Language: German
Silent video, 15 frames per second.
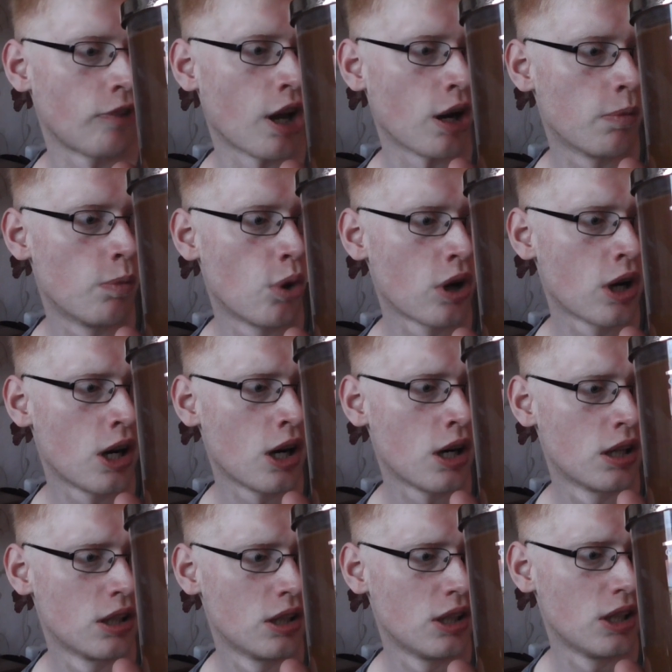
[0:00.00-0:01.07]
nach
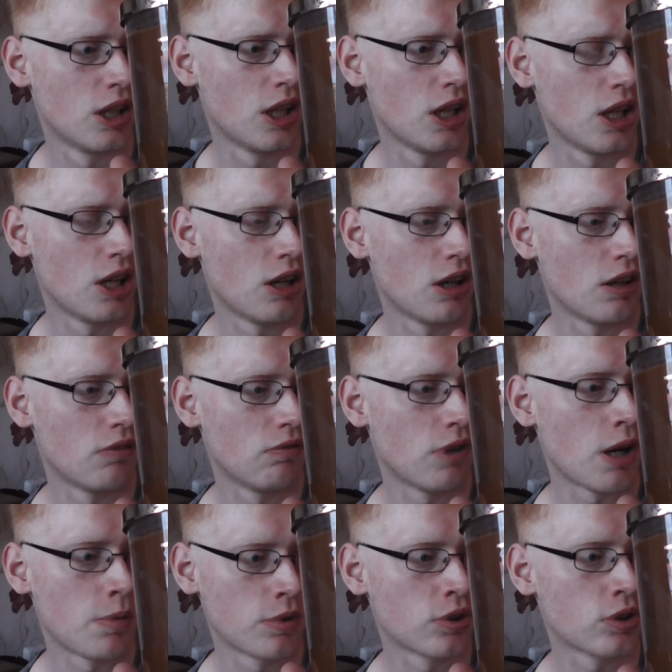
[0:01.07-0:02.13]
Mokka,
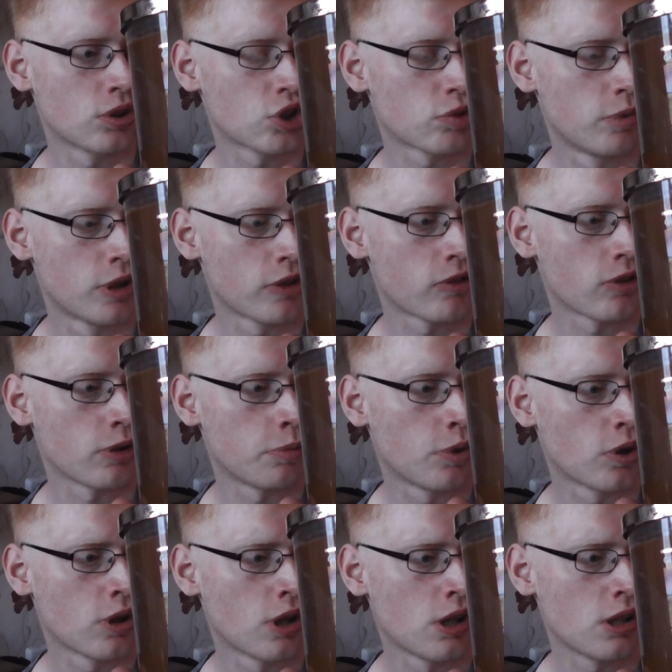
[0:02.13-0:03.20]
warmer geschmolzener
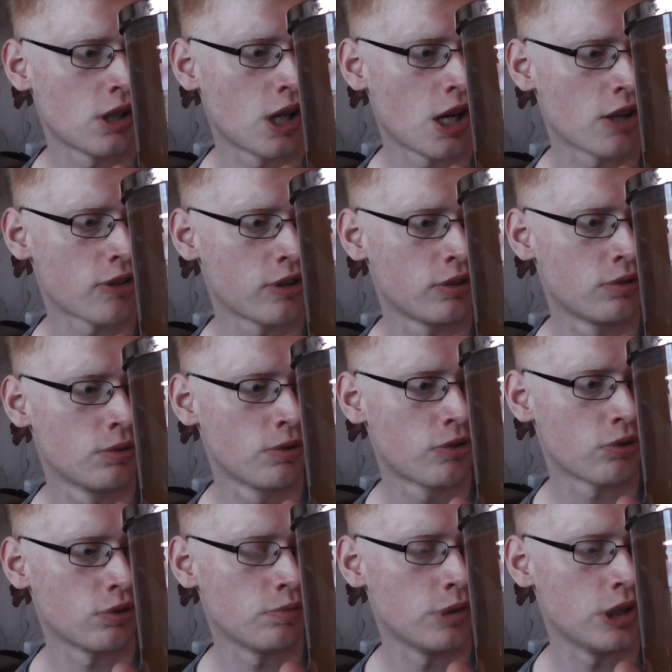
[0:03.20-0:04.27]
Mokka,
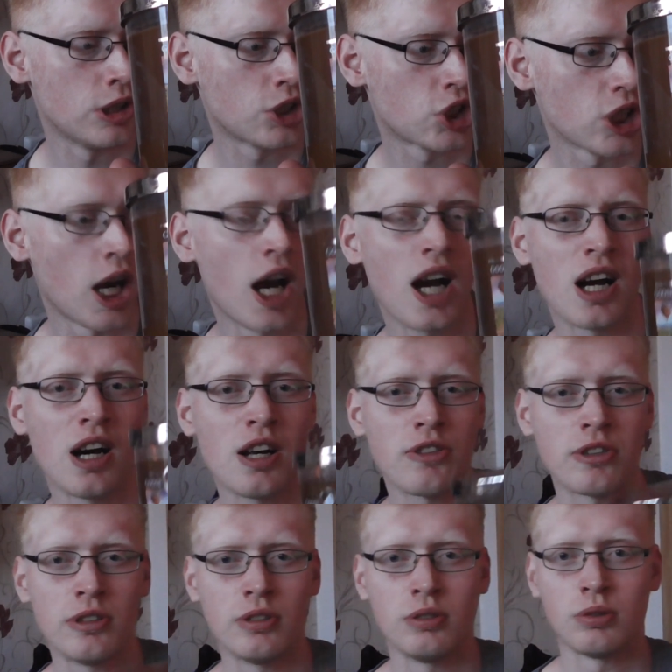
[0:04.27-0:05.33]
Haselnuss und Milch. Ach,
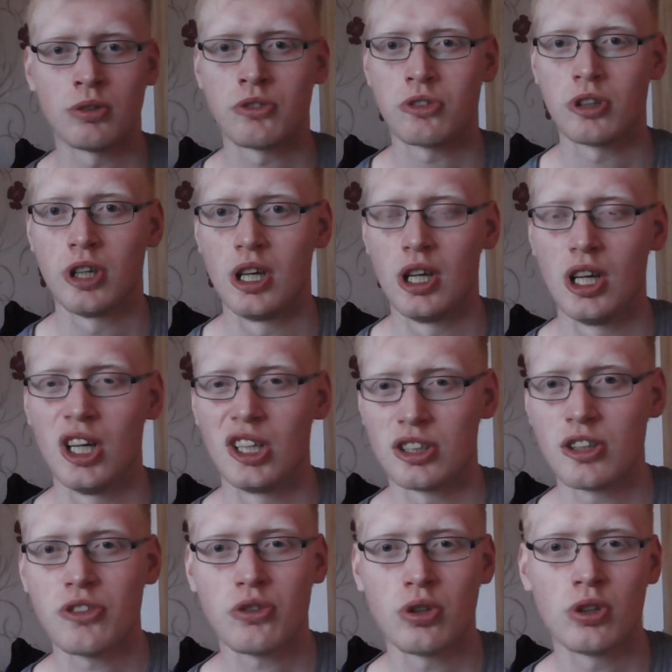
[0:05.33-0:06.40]
Haselnuss.
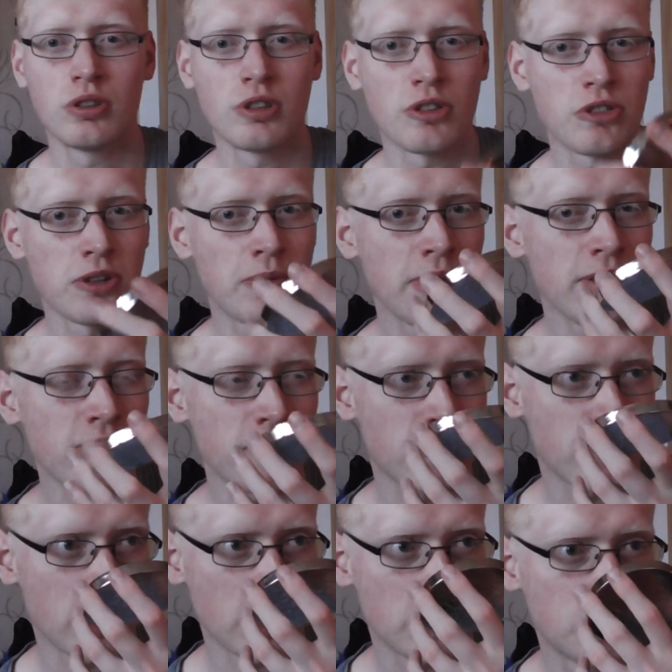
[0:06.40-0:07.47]
Das könnte das gewesen
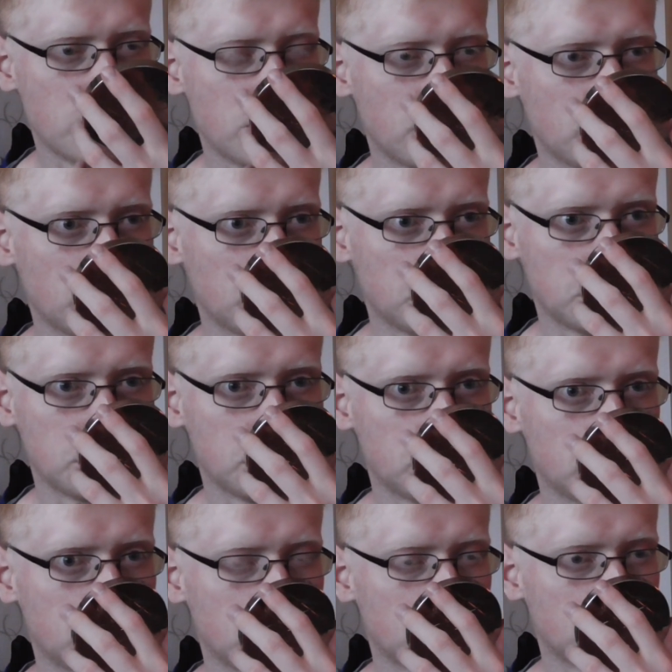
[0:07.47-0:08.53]
sein.
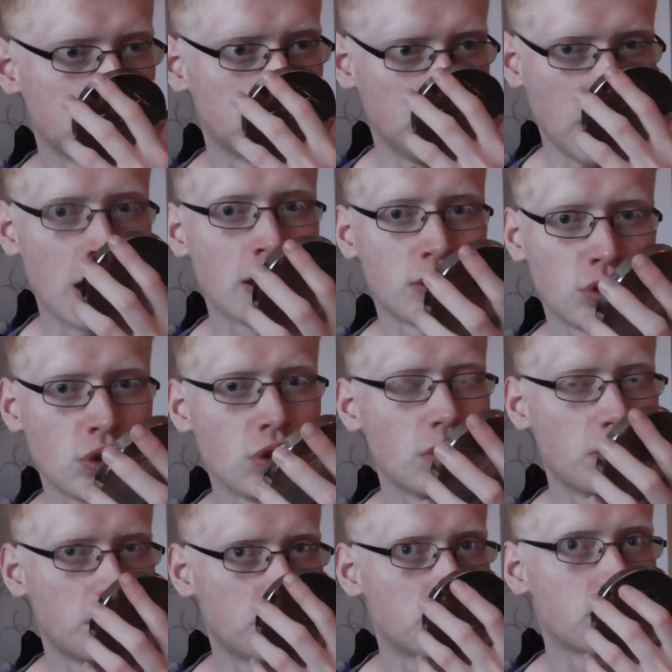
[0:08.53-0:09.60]
Ja, doch.